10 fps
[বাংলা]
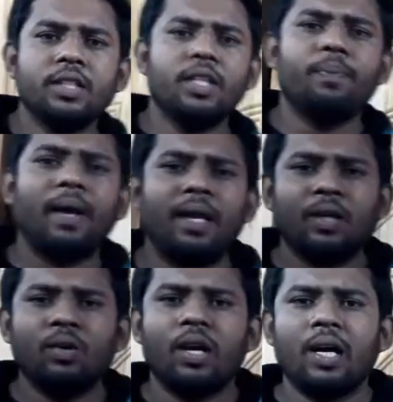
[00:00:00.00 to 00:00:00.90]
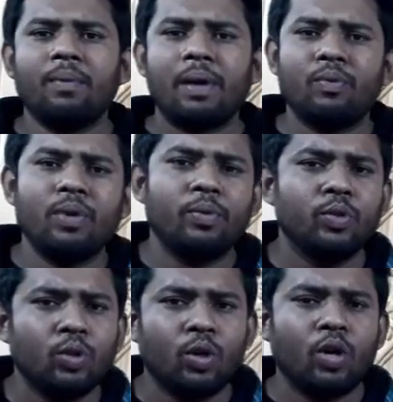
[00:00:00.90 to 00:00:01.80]
যে পাল্লাগুলা
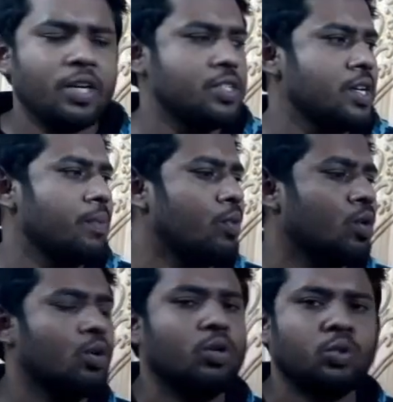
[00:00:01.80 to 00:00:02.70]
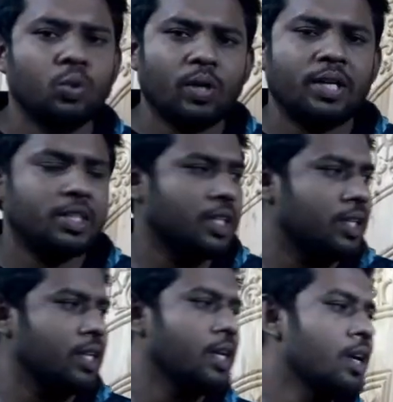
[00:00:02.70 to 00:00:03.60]
ব্যবহৃত হয় যে বড় চৌকাটের
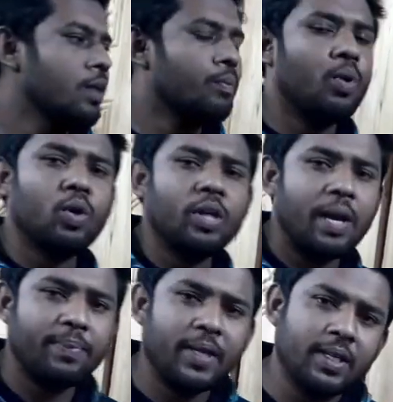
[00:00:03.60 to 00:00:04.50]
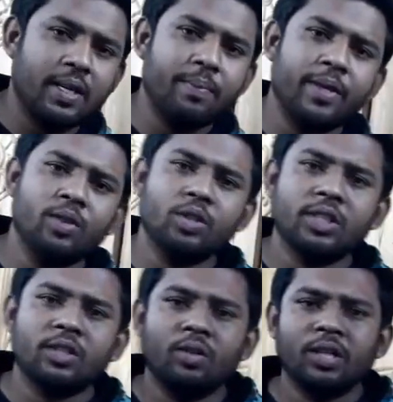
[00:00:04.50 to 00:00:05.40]
সাথে বড় গ্যাপ থাকলে মেন
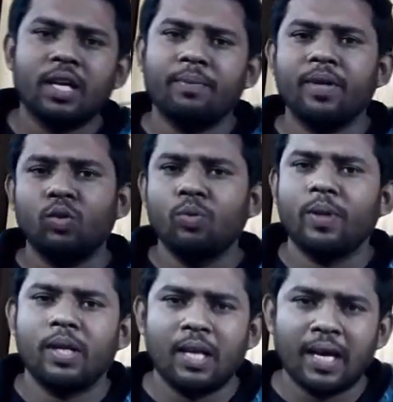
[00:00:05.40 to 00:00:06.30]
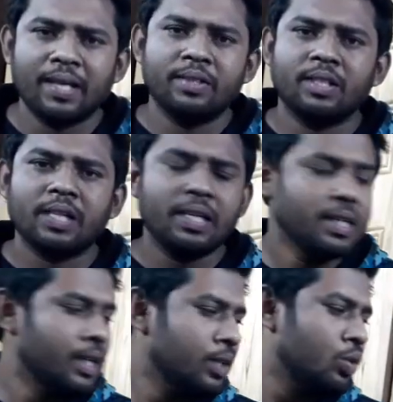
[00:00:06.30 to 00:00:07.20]
দরজাটা অনেকে আমরা দুই পাল্লা লাগাইতে চাই
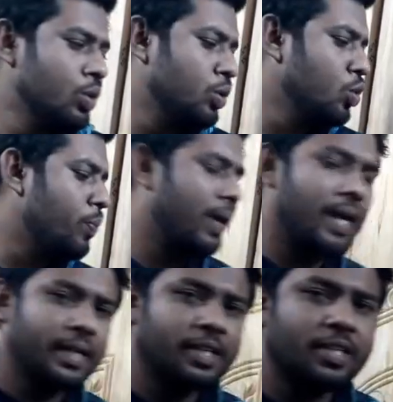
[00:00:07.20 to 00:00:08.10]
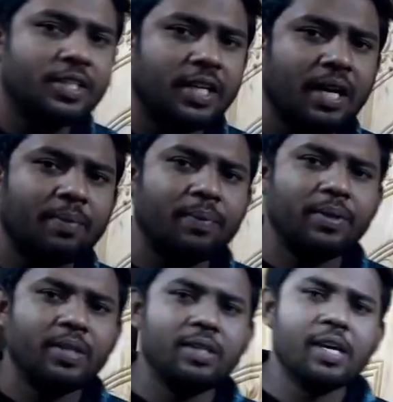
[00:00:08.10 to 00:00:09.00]
তো দুই পাল্লার একটি ডিজাইন আমি
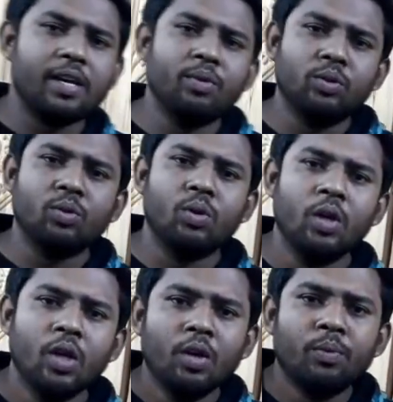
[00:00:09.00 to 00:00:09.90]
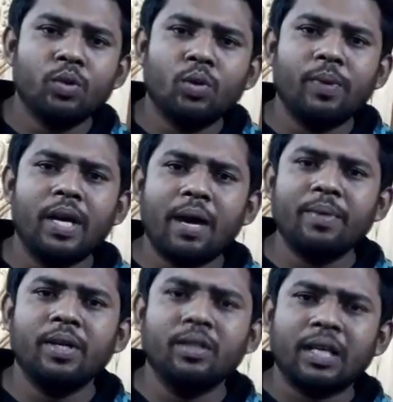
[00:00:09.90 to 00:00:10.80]
আপনাদের দেখাবো তো প্রথমে
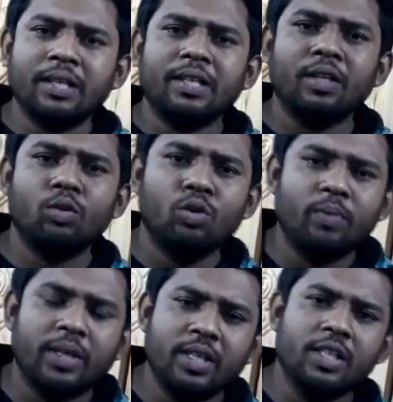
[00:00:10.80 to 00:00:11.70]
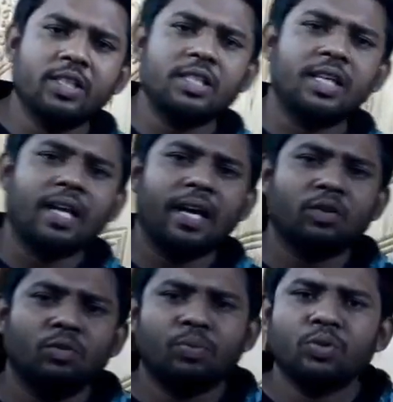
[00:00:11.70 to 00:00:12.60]
আমি তাদেরকে ধন্যবাদ দিতে চাই যারা
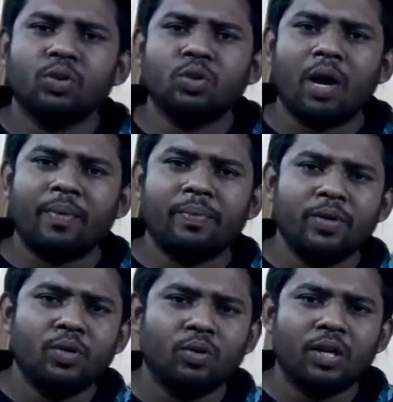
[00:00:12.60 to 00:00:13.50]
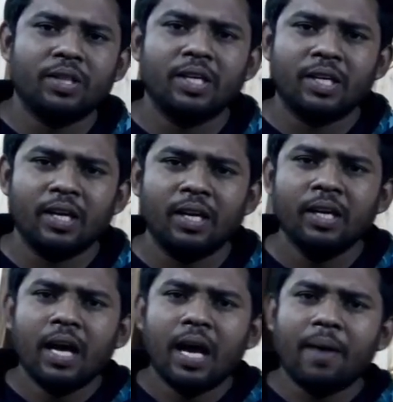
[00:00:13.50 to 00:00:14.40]
এখন পর্যন্ত আমার ভিডিওগুলো দেখে
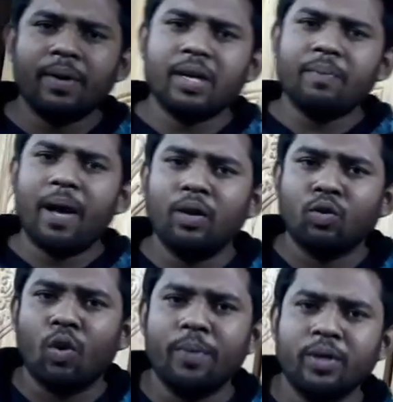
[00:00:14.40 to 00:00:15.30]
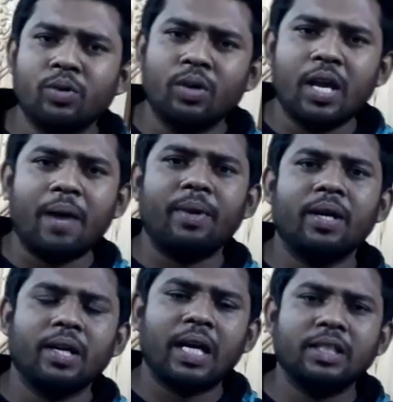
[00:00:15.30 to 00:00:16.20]
আমাকে ভালো কমেন্ট করে আমার
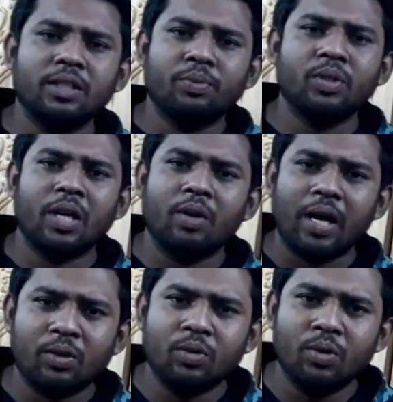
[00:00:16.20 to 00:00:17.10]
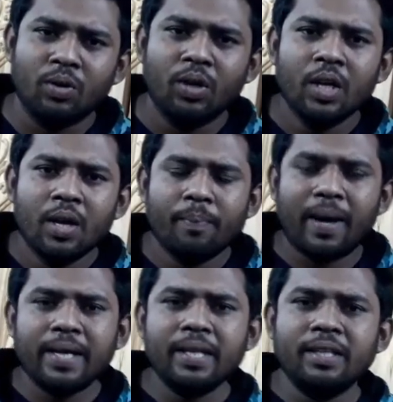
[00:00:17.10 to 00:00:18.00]
কাজের প্রতি আরও আগ্রহ
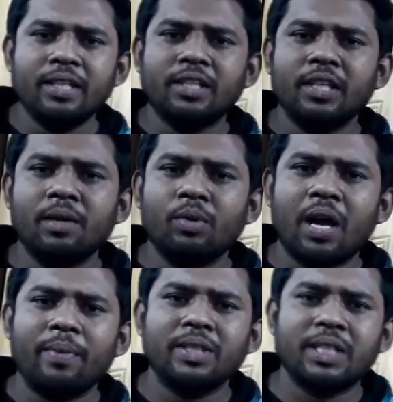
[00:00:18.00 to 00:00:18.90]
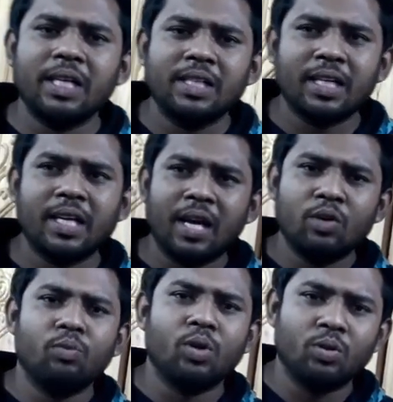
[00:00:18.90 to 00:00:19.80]
বাড়িয়ে দিয়েছেন এবং আমার চ্যানেলটাকে আরও
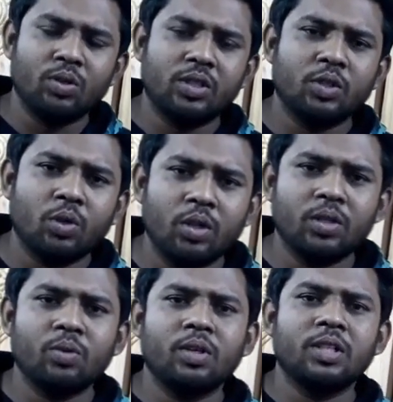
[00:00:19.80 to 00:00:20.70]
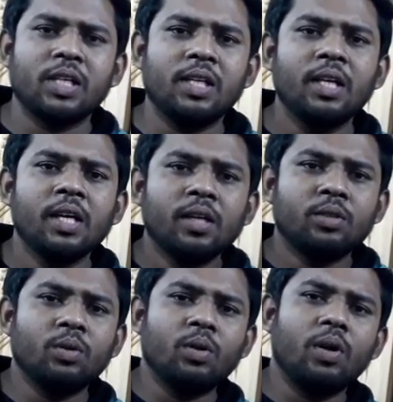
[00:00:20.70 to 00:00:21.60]
বড় করতে সহায়তা করেছেন
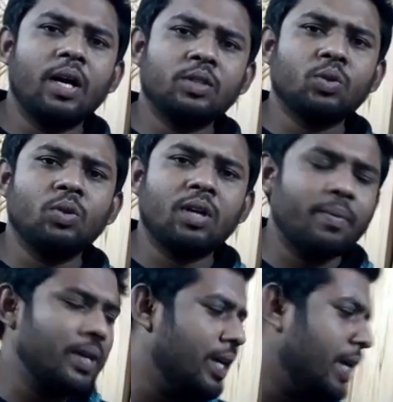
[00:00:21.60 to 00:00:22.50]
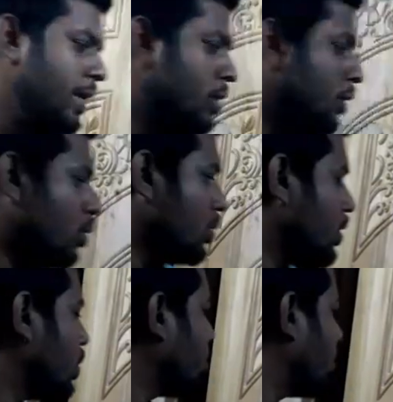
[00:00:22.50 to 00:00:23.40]
তো চলুন আমি এই
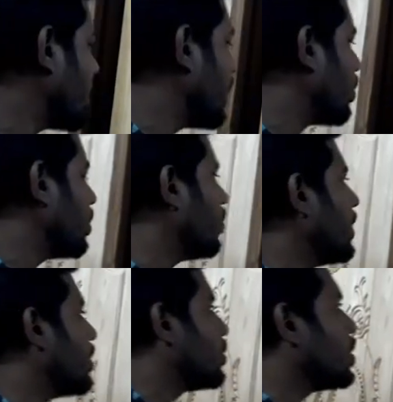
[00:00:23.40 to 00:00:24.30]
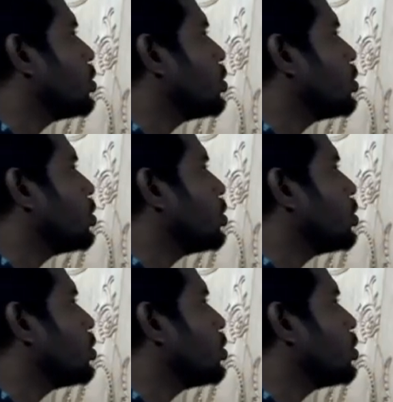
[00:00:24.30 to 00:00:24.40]
দরজাটা সম্পর্কে এটা কথা বলি এটা হচ্ছে